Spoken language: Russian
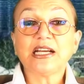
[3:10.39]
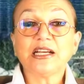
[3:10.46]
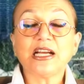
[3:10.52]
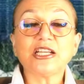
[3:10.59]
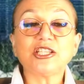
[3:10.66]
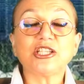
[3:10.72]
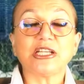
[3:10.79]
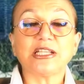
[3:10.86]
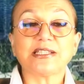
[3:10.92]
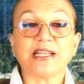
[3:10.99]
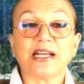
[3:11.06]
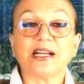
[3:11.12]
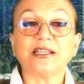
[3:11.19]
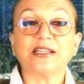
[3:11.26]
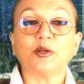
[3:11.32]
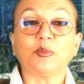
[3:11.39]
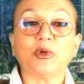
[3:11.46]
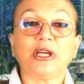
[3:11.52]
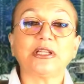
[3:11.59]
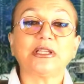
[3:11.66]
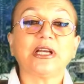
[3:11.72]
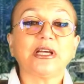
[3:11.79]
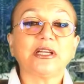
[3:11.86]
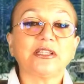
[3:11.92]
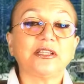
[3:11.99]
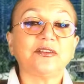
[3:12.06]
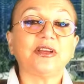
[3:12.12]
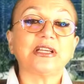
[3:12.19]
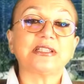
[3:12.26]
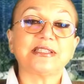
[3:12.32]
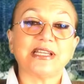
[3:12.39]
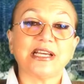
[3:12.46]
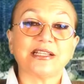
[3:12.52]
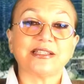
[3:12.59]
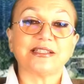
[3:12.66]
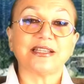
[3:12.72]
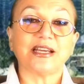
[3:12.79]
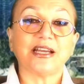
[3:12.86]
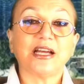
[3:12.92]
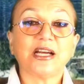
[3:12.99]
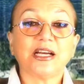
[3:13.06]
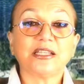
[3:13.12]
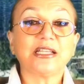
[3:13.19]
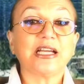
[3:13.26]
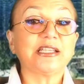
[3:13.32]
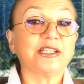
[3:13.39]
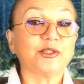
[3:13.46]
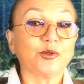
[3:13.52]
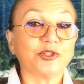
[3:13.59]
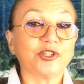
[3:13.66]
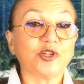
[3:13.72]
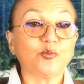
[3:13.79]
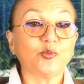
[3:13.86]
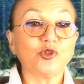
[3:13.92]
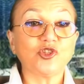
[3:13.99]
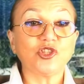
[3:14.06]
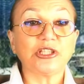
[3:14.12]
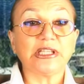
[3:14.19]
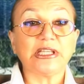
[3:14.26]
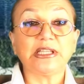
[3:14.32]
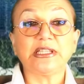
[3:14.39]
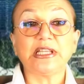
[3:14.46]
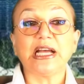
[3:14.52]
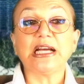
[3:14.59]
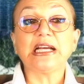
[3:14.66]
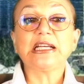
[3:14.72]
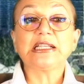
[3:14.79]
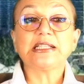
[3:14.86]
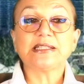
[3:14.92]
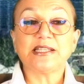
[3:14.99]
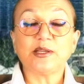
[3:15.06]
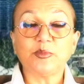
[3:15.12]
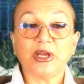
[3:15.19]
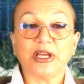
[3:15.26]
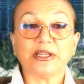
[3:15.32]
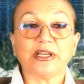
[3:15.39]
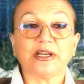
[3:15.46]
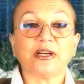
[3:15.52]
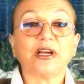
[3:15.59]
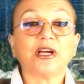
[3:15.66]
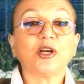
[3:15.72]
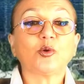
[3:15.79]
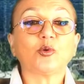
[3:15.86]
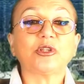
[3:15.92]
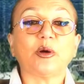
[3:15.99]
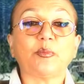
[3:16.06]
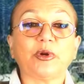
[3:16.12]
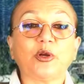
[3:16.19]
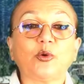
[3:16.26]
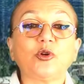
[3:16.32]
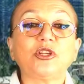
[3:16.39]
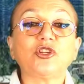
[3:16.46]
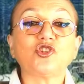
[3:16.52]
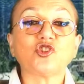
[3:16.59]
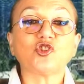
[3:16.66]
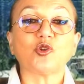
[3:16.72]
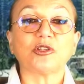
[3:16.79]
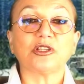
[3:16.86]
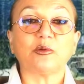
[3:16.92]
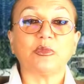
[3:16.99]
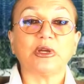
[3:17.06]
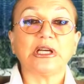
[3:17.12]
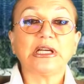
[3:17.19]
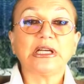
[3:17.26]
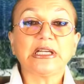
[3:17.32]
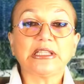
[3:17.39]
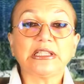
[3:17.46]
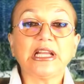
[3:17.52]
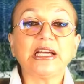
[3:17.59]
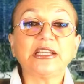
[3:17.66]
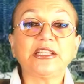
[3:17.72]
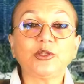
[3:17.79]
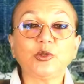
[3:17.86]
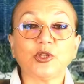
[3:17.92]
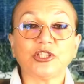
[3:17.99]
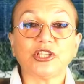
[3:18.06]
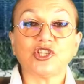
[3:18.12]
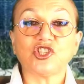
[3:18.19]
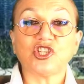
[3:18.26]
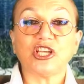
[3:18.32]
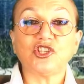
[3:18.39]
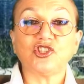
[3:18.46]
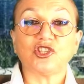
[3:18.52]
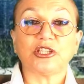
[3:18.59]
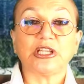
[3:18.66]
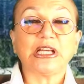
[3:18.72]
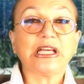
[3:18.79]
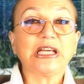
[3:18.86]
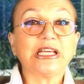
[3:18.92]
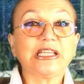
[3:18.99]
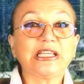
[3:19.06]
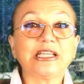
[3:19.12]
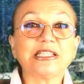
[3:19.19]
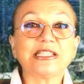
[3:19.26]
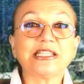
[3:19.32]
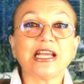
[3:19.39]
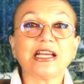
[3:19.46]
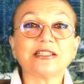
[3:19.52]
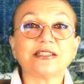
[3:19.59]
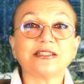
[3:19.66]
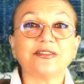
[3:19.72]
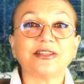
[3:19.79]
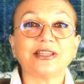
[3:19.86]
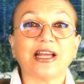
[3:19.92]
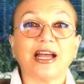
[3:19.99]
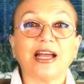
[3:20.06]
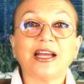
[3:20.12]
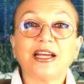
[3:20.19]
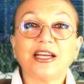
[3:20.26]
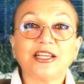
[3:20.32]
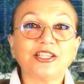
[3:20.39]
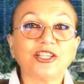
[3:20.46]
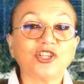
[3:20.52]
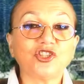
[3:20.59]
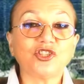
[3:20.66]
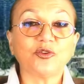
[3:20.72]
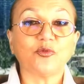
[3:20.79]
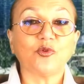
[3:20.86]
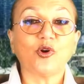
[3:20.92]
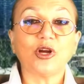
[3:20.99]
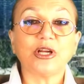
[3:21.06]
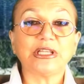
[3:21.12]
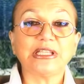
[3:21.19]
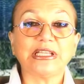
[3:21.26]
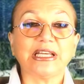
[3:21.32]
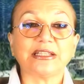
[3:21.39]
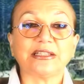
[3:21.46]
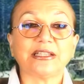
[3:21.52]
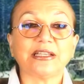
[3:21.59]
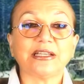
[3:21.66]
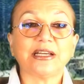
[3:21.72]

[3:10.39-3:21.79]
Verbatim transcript: Каждый ресторан имеет две секции для одиноких мужчин и для семейных, куда приходят с женами. Для одиноких женщин, естественно, ничего нет.